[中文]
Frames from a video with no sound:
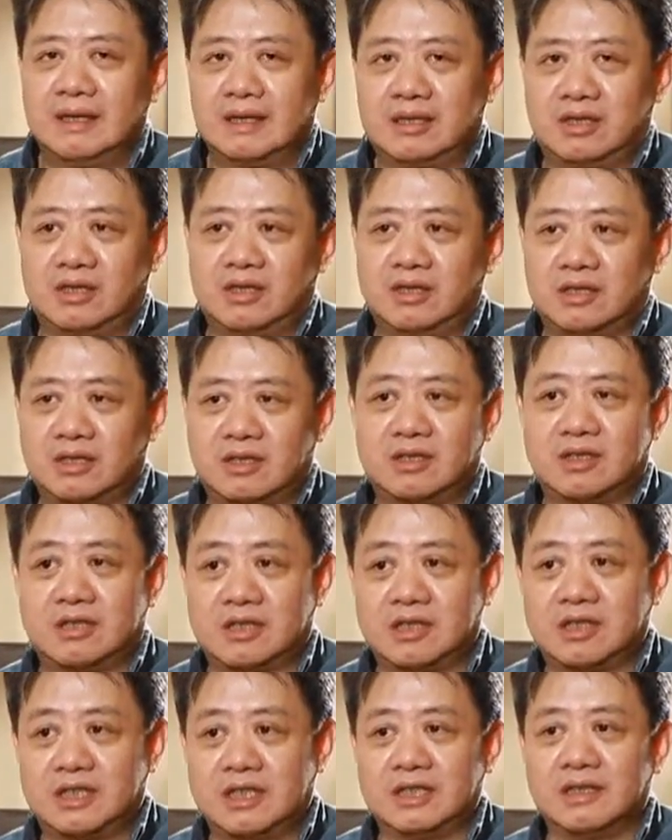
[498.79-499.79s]
是是
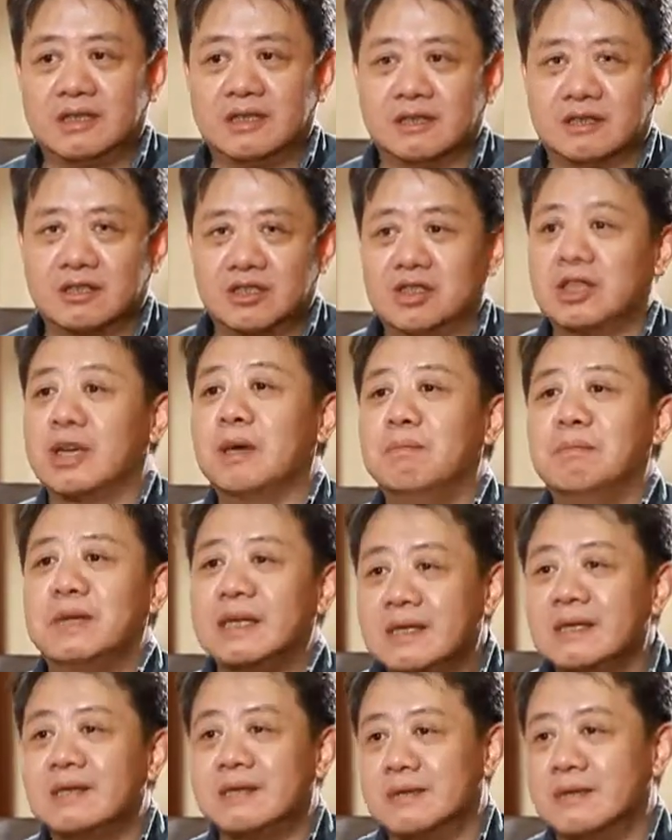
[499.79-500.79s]
是一个是一个
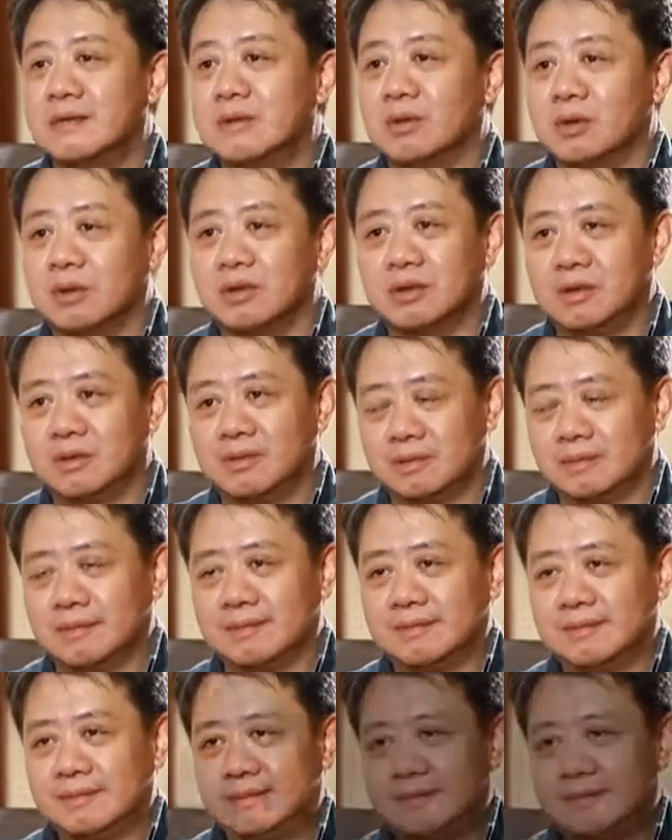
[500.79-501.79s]
迷思，我觉得，嗯。